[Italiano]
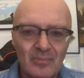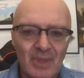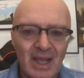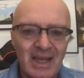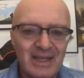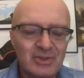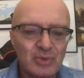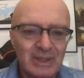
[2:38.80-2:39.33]

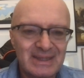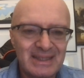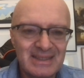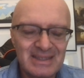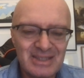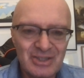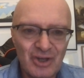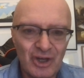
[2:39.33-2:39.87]
La sua
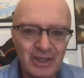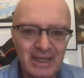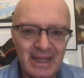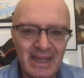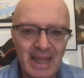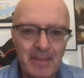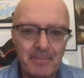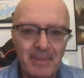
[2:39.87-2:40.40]

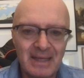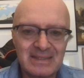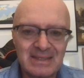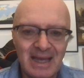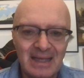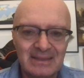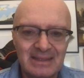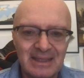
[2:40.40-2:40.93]
attenzione è
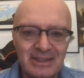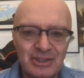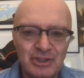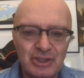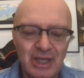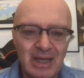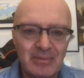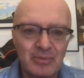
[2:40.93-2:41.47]
basata,
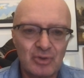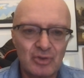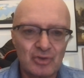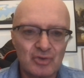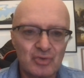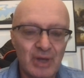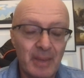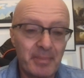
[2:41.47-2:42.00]
diciamo,
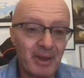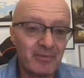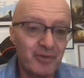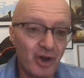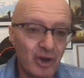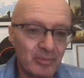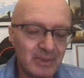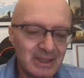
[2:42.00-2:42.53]
sulle
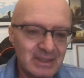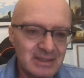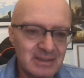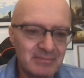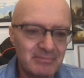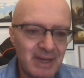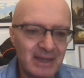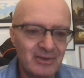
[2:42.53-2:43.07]

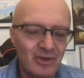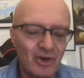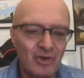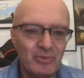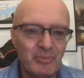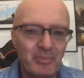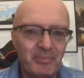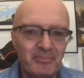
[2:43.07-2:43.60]
performance, ma
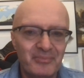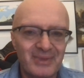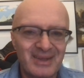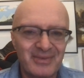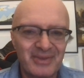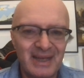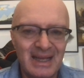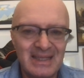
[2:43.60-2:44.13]
non
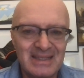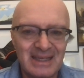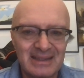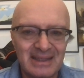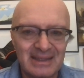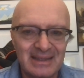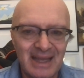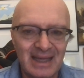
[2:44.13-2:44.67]

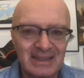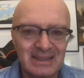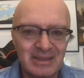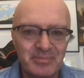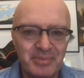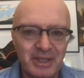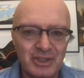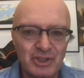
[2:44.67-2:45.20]
finalizzata a darti
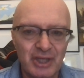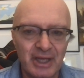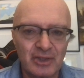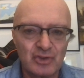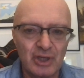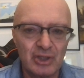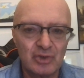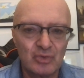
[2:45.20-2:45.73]
piacere,
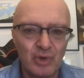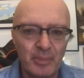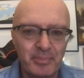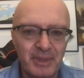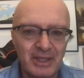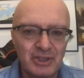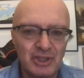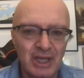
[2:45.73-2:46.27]
cioè il tuo
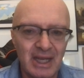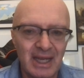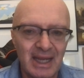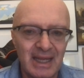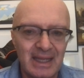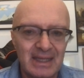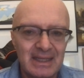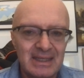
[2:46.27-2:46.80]

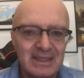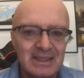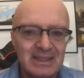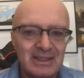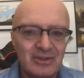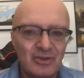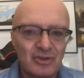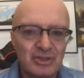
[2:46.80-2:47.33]
piacere
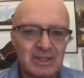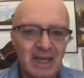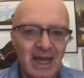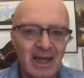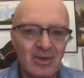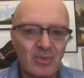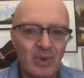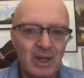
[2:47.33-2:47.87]
non
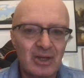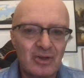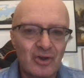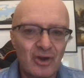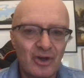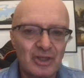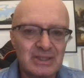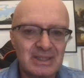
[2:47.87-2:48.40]
sarà
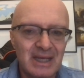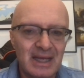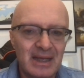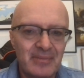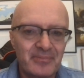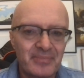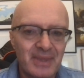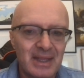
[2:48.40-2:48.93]

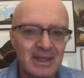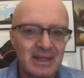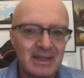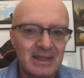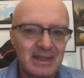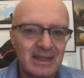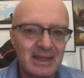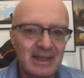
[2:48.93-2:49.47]
qualcosa
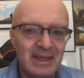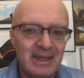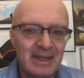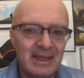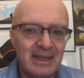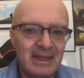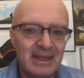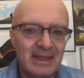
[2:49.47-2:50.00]

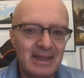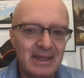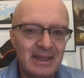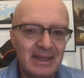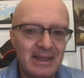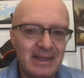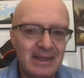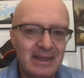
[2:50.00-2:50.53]

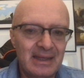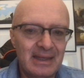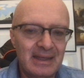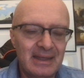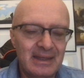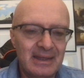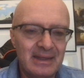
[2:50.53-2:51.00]
eh,